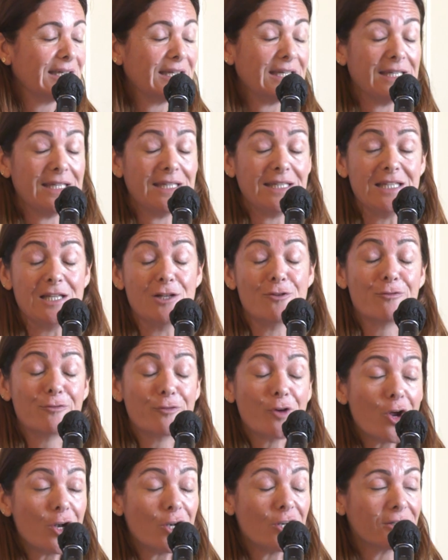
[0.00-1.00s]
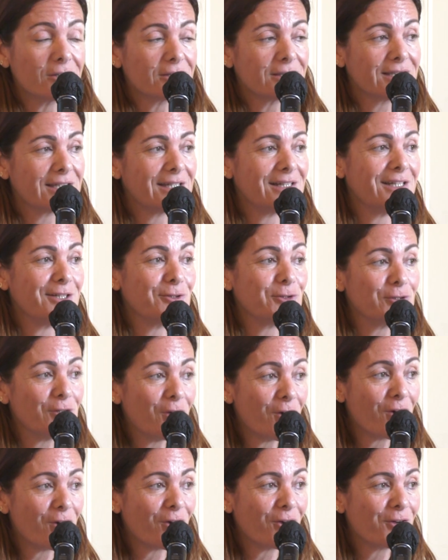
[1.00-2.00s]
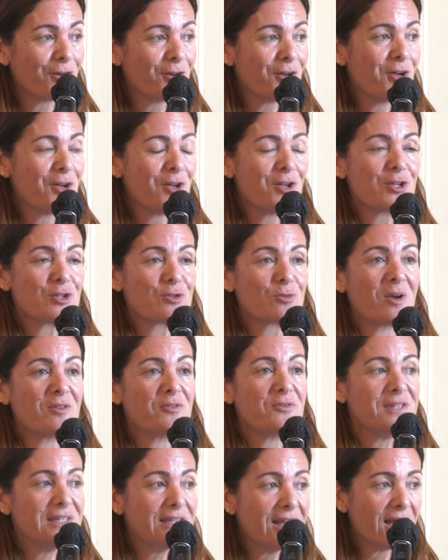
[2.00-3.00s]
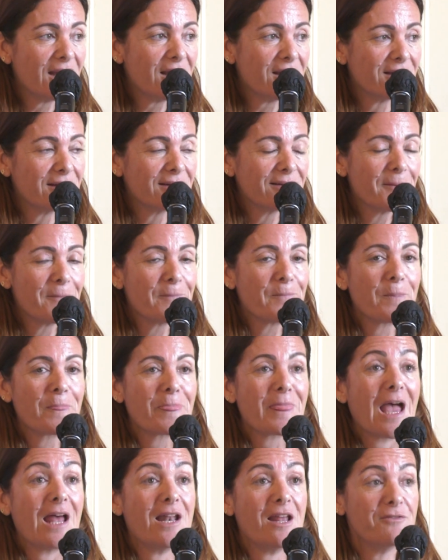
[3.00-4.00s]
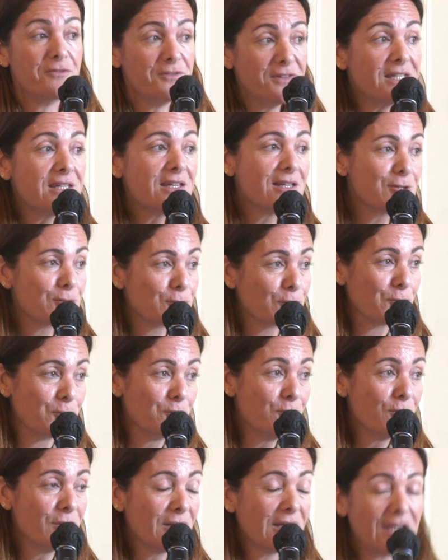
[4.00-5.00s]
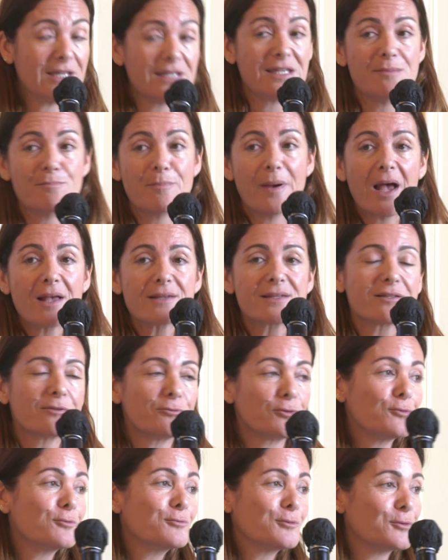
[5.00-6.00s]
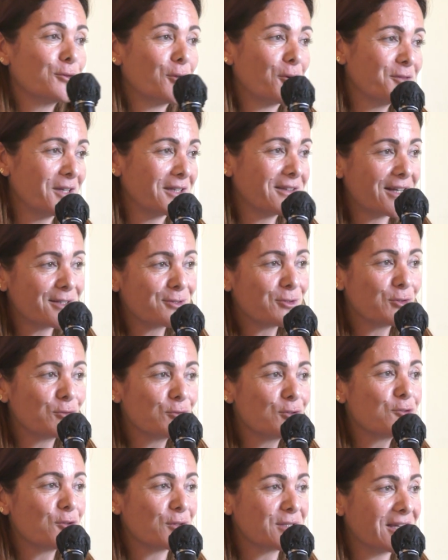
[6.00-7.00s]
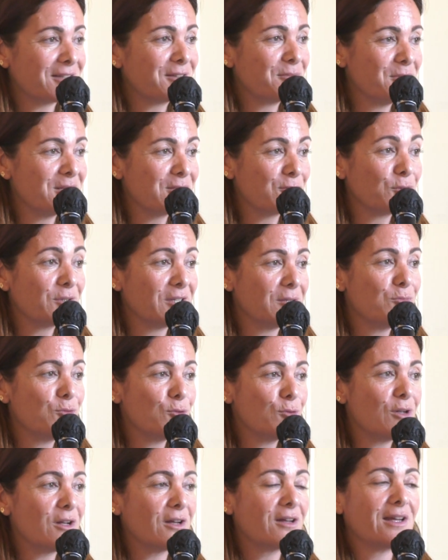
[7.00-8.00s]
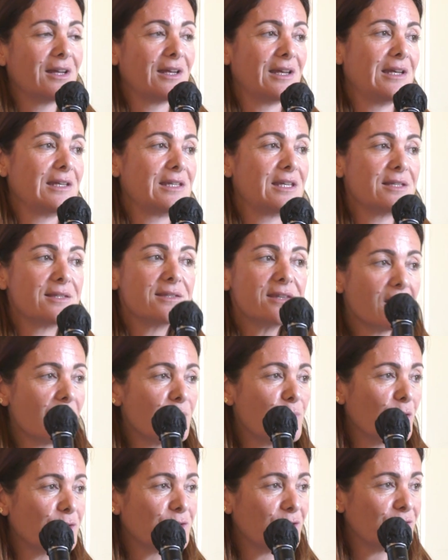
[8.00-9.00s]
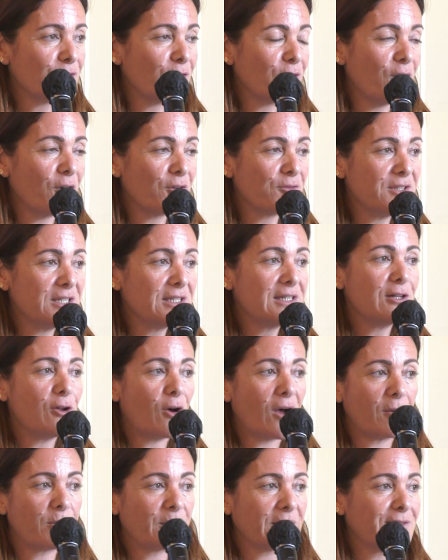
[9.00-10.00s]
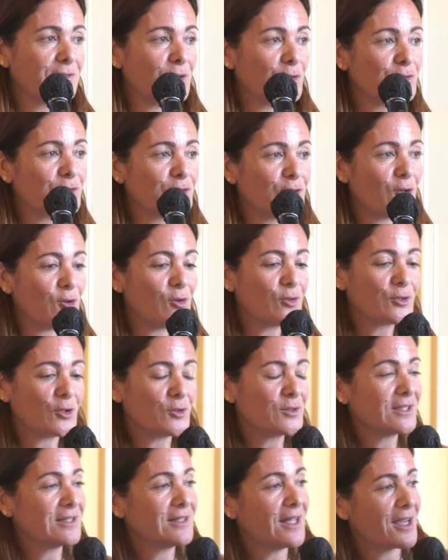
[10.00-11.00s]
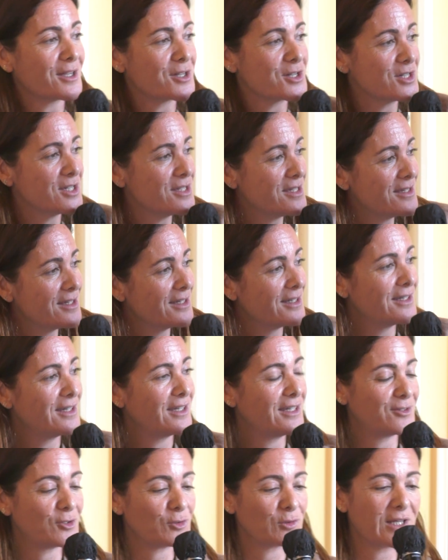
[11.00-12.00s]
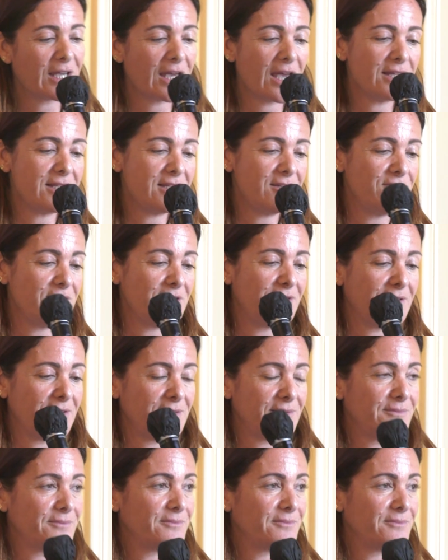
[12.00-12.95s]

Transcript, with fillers: Et ils veulent qu'Éléonore soit fidèle à la vie qu'ils ont eue et qui passe, on, en reviendra sans doute sur cette maison des bulles qui est si importante dans leur vie, qui leur a pris tant de temps, tant d'énergie et tant de créativité.